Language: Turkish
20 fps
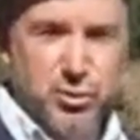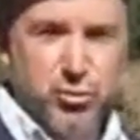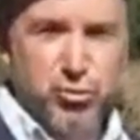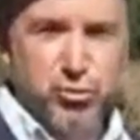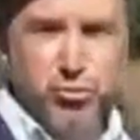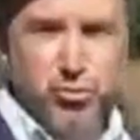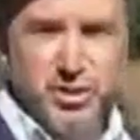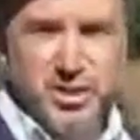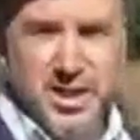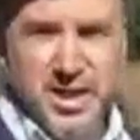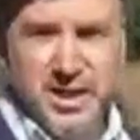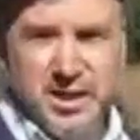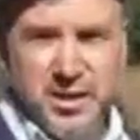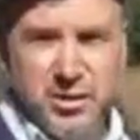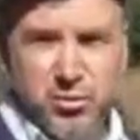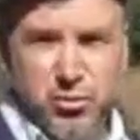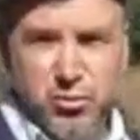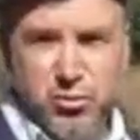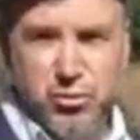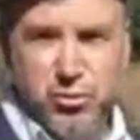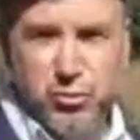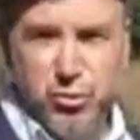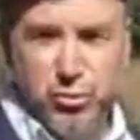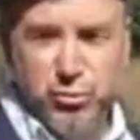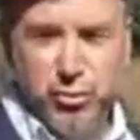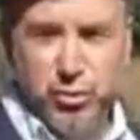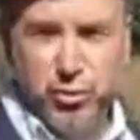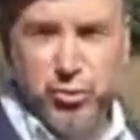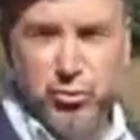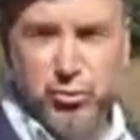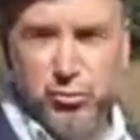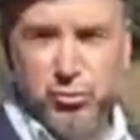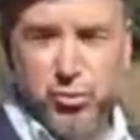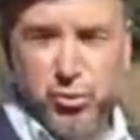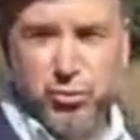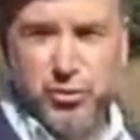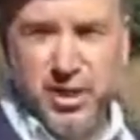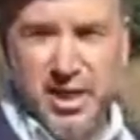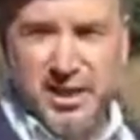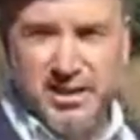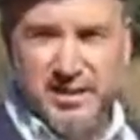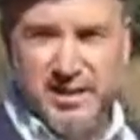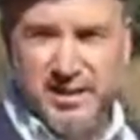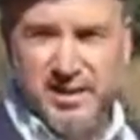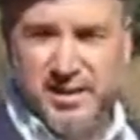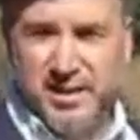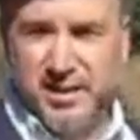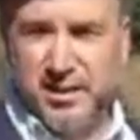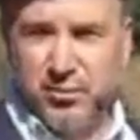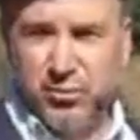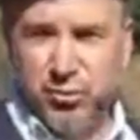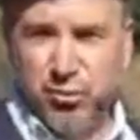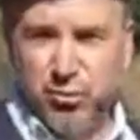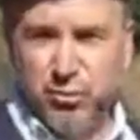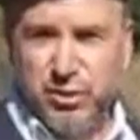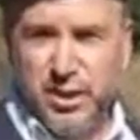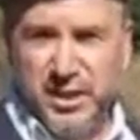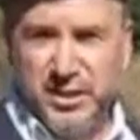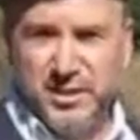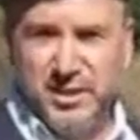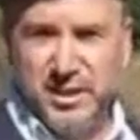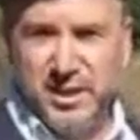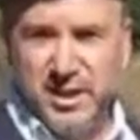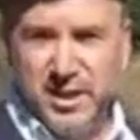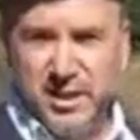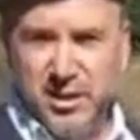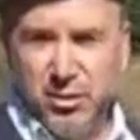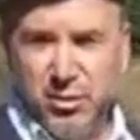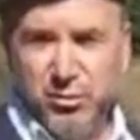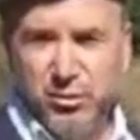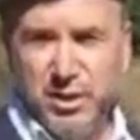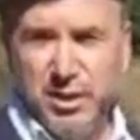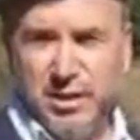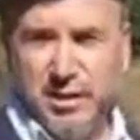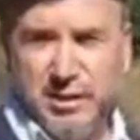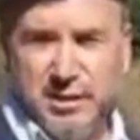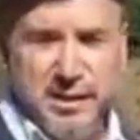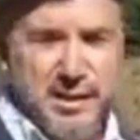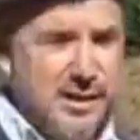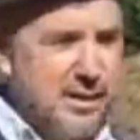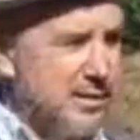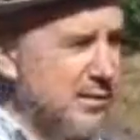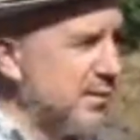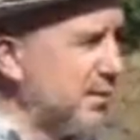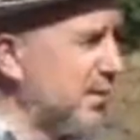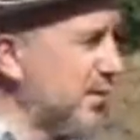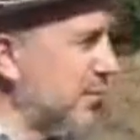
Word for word: Çünkü diğerleri yüzlük olduğu için çok daha derine iniyor onlar. Özellikle e,